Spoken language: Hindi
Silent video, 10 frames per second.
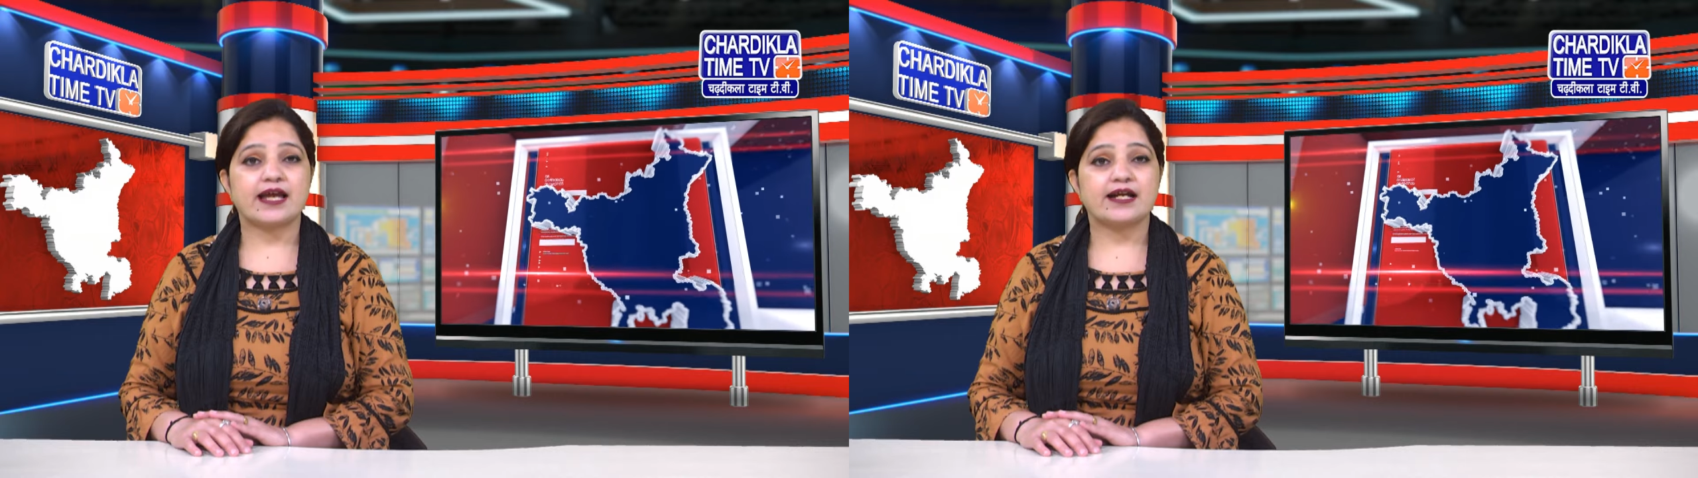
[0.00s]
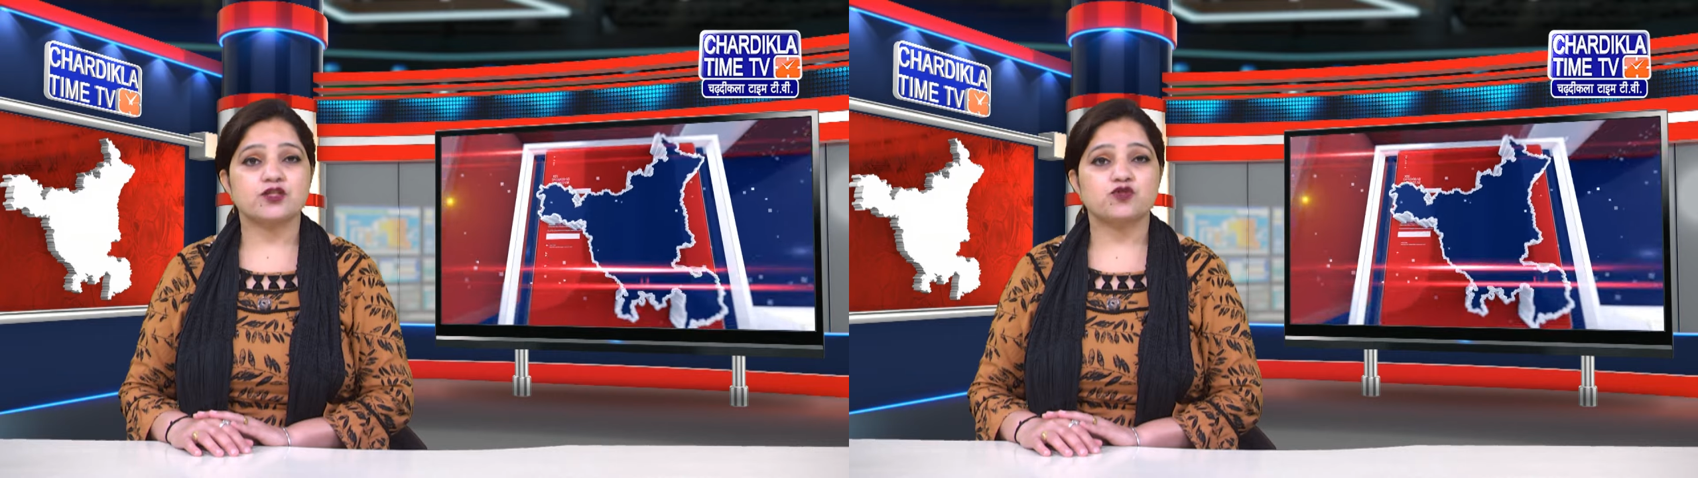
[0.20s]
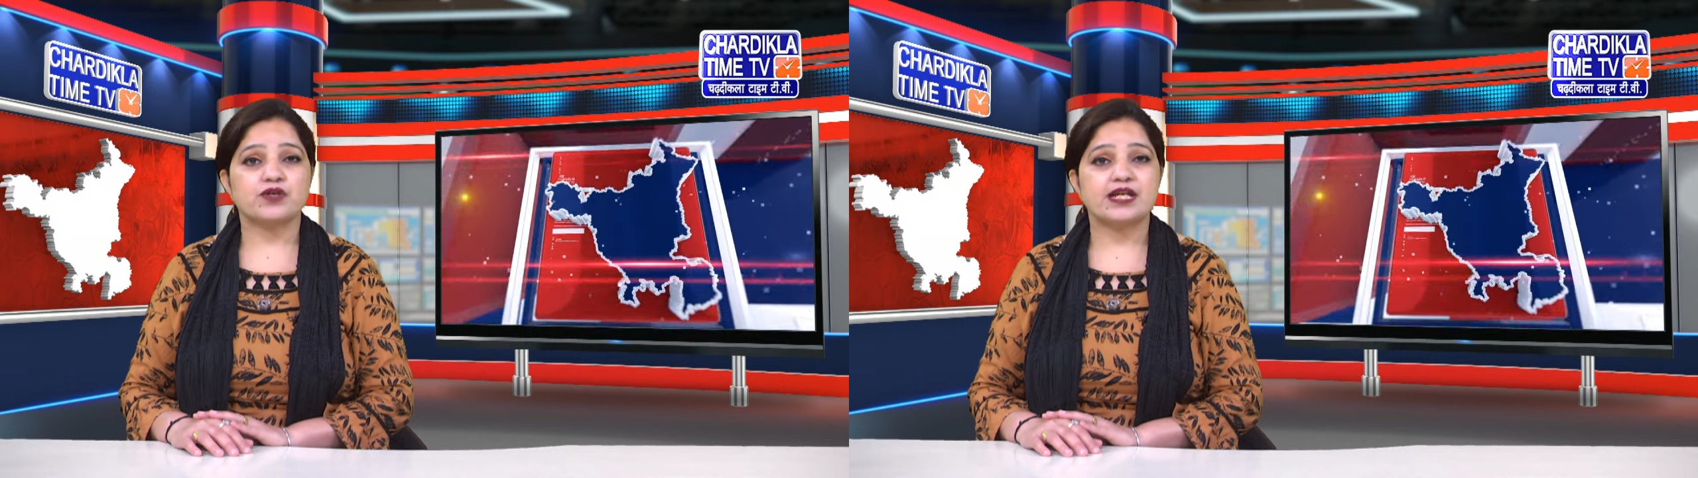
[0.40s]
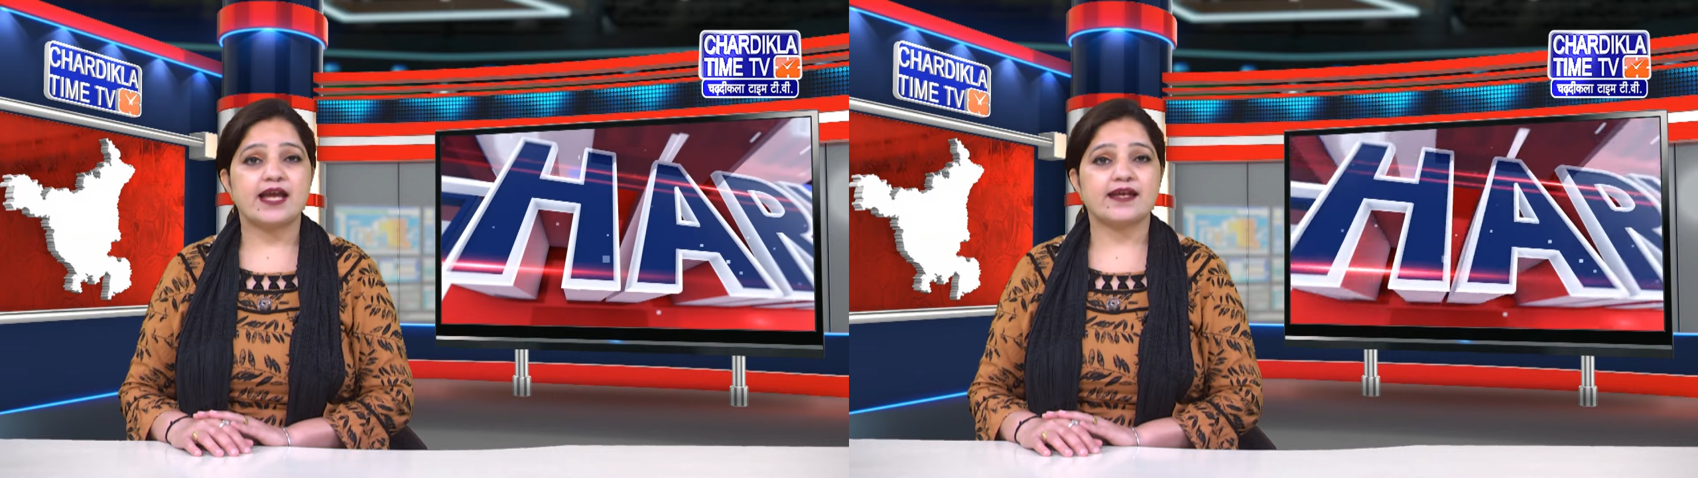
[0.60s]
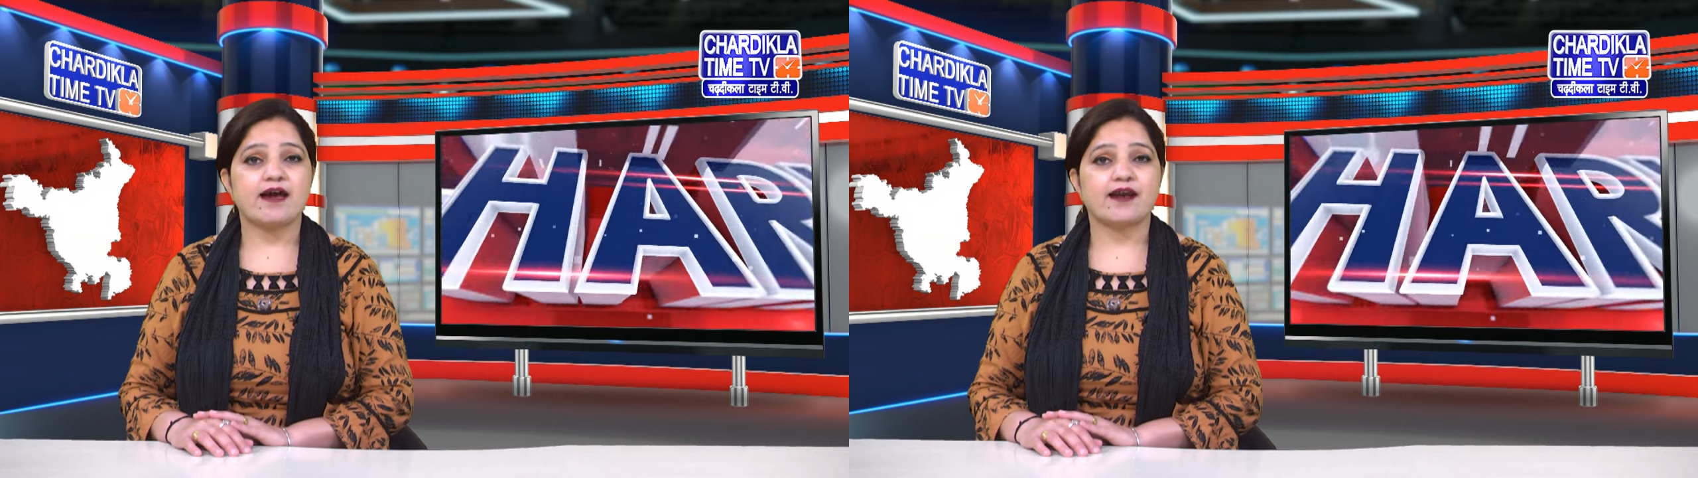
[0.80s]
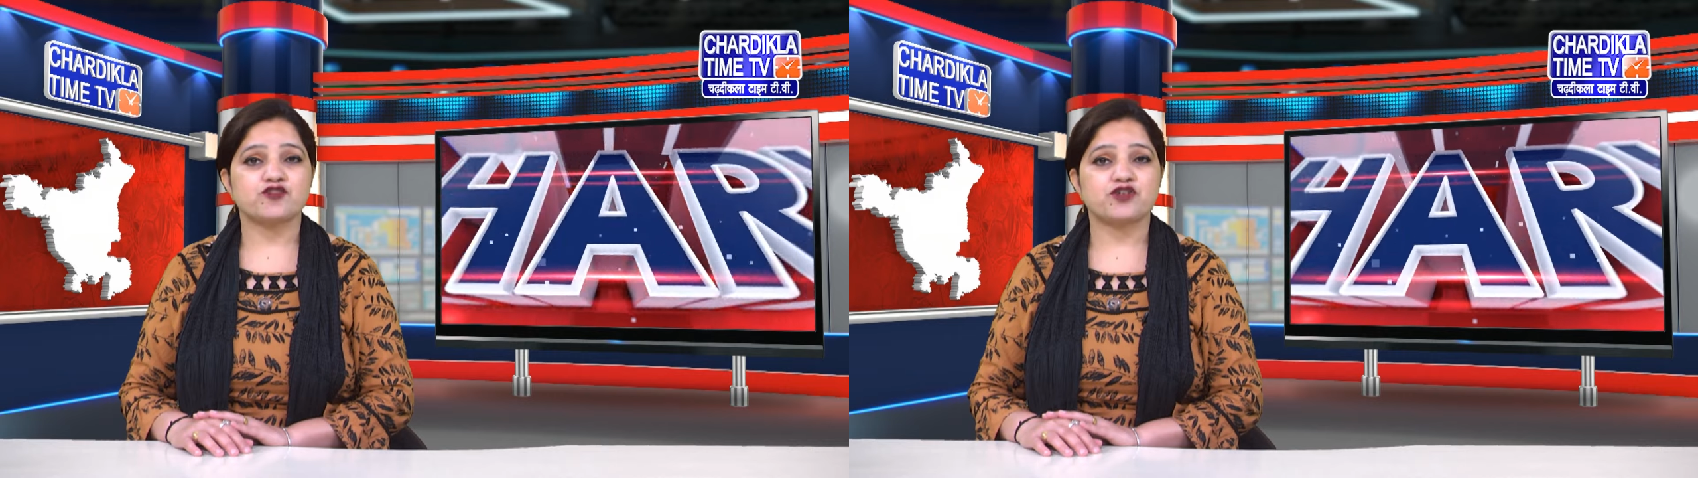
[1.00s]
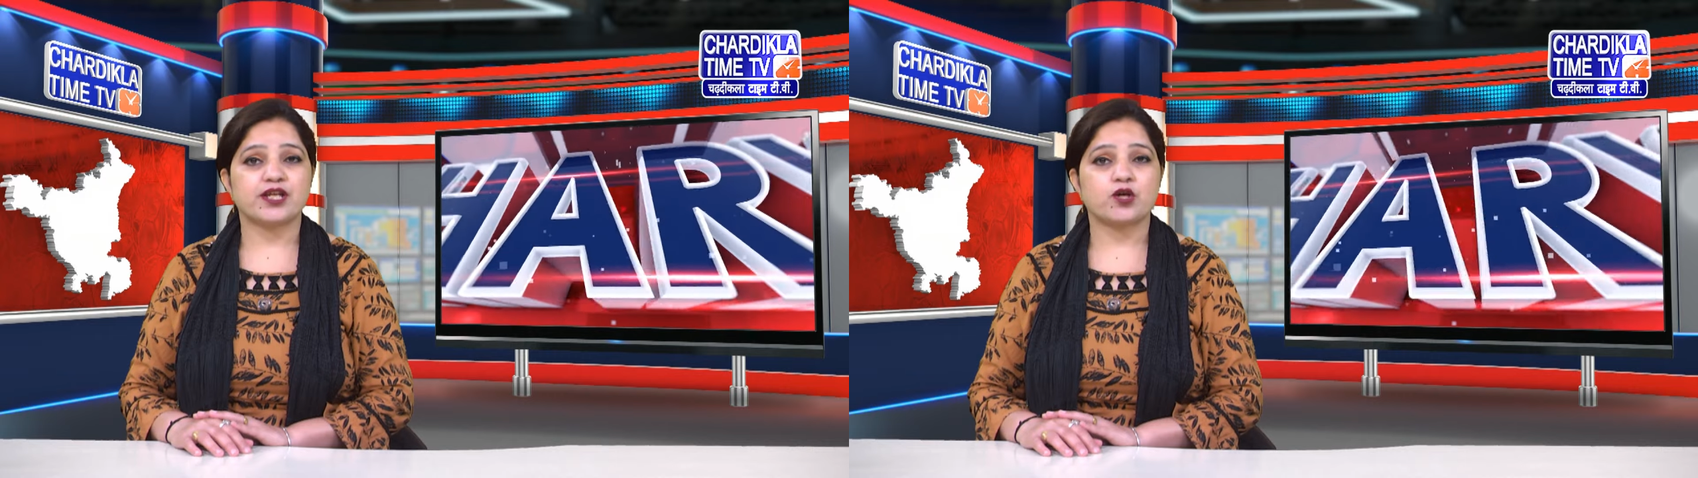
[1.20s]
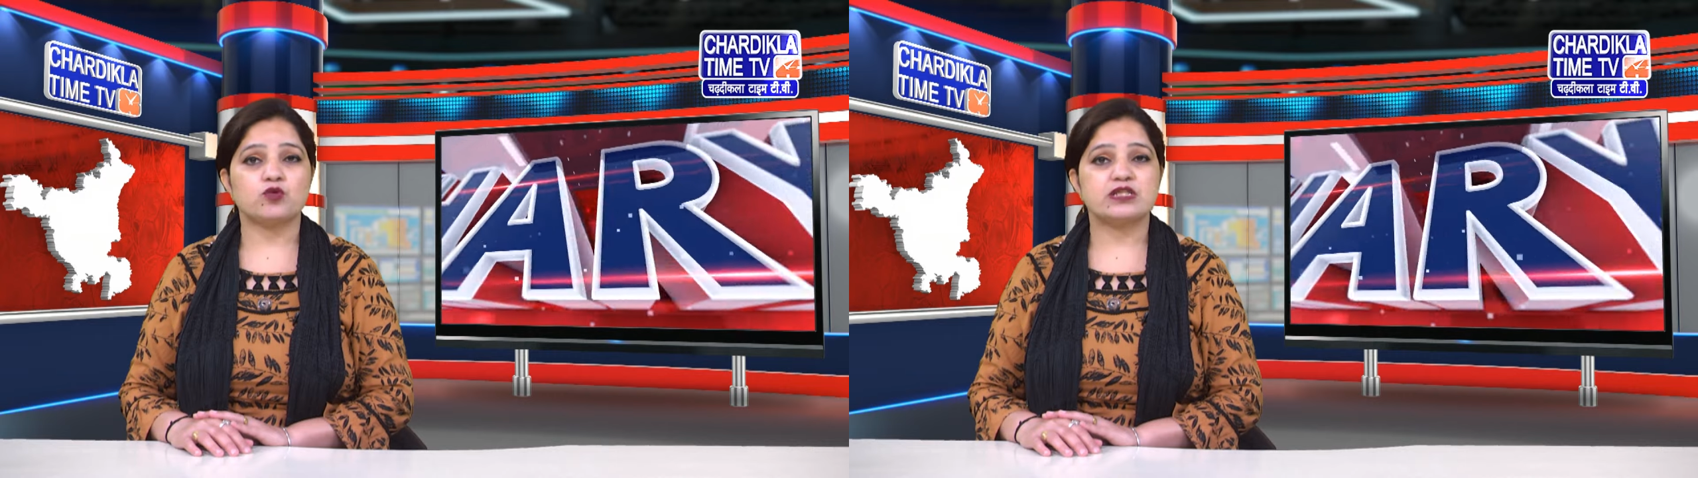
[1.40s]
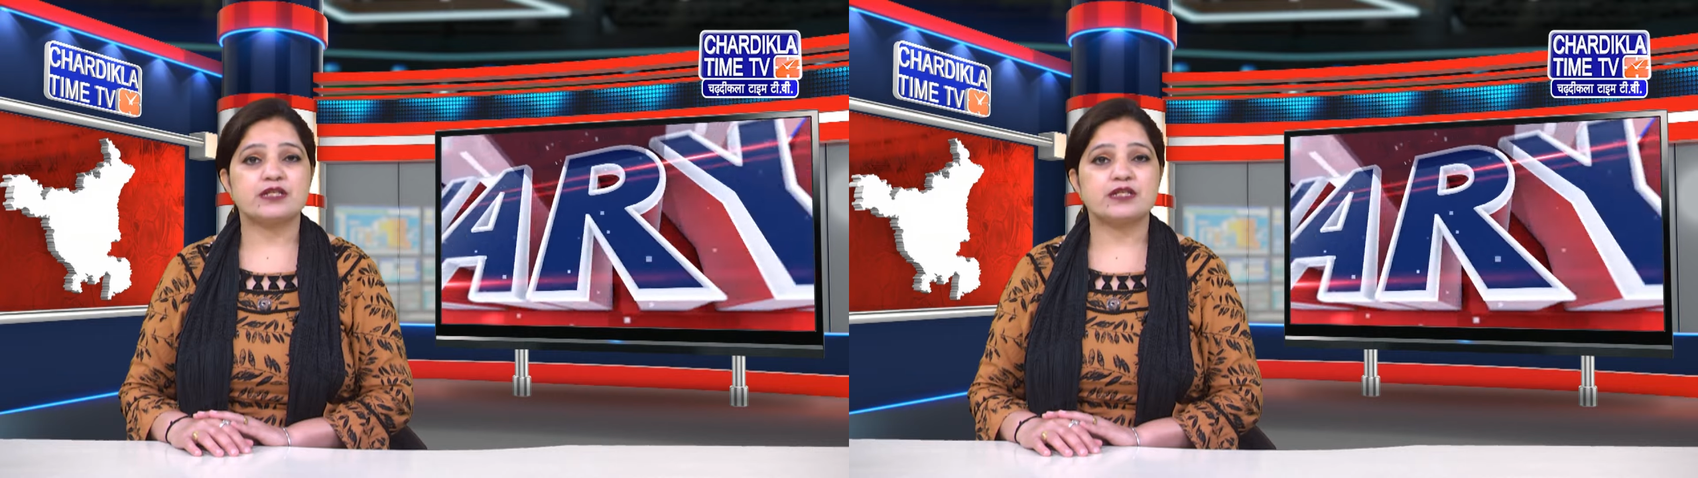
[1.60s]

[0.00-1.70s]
तय कर चुकी हैं कि आरक्षण की कुल